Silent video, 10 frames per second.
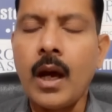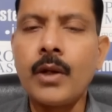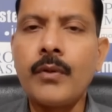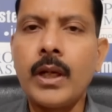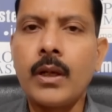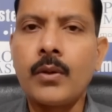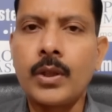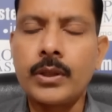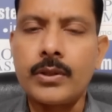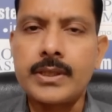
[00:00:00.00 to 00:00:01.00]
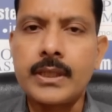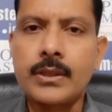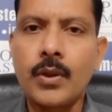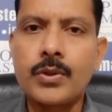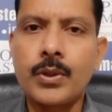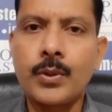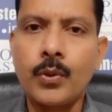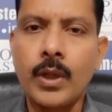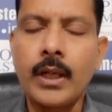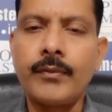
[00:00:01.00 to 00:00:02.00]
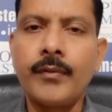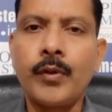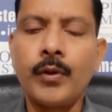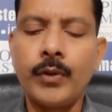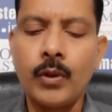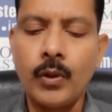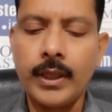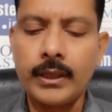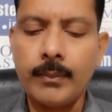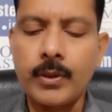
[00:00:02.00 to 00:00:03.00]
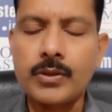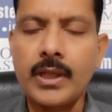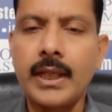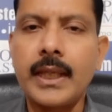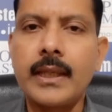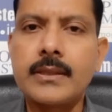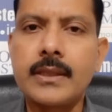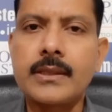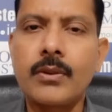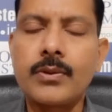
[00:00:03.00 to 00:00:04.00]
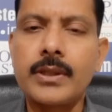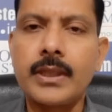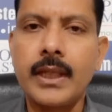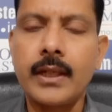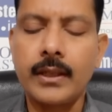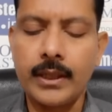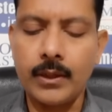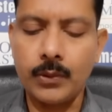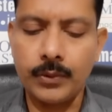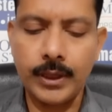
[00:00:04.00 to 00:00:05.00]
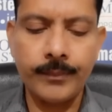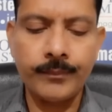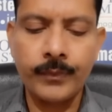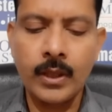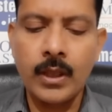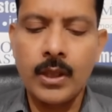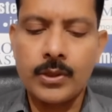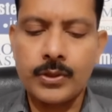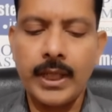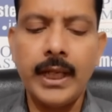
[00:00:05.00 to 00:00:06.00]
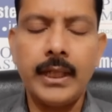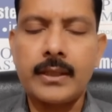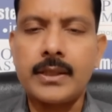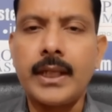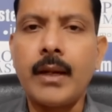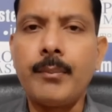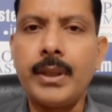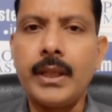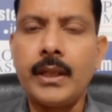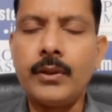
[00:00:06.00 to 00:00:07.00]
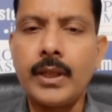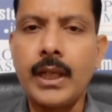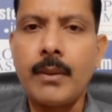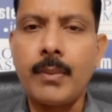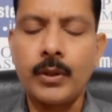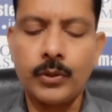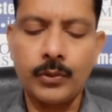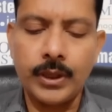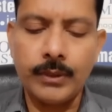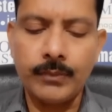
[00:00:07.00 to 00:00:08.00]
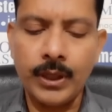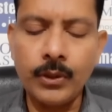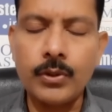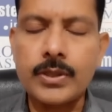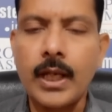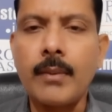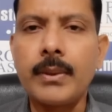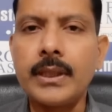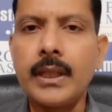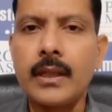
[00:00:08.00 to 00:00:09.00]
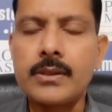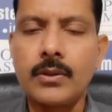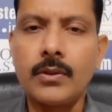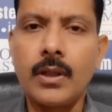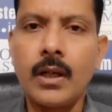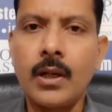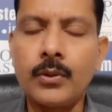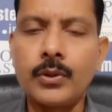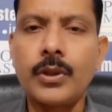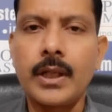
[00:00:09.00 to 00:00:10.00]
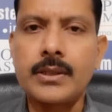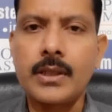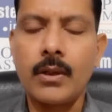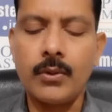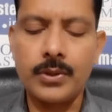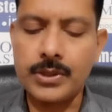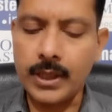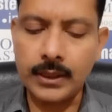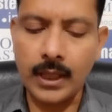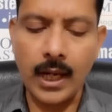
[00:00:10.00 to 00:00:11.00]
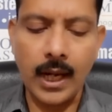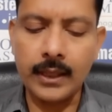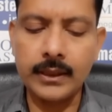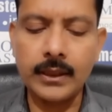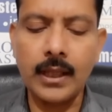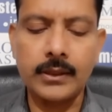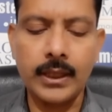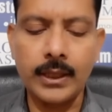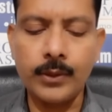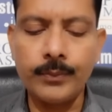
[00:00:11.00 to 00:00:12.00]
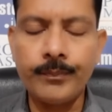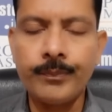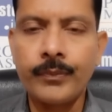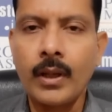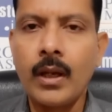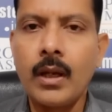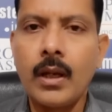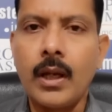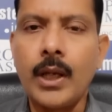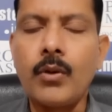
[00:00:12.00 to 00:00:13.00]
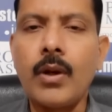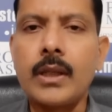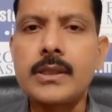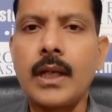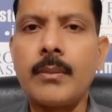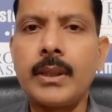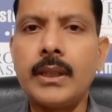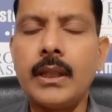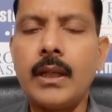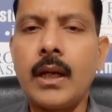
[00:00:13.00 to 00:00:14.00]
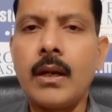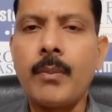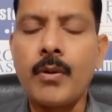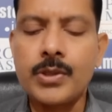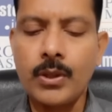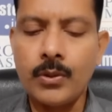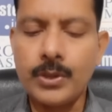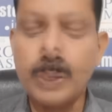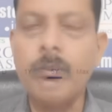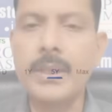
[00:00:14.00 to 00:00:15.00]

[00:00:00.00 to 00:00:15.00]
ఆరు వేల రెండు వందలు సిక్స్ థౌజండ్ టూ హండ్రెడ్ ఫిఫ్టీ టూ వీక్లో అయితే ప్రస్తుతానికి సిక్స్ థౌజండ్ త్రీ హండ్రెడ్ దగ్గర ఉంది సో ఏంటి అసలు ఈ కంపెనీ ఎందుకు ఇలా పడుతుంది ఎందుకు చాలామంది అసలు అడుగుతున్నారు ఈ స్టాక్ గురించి అయితే నాకు అదైతే నాకు తెలియదు ఎక్కువ చాలామంది పౌష్య గురున్నారు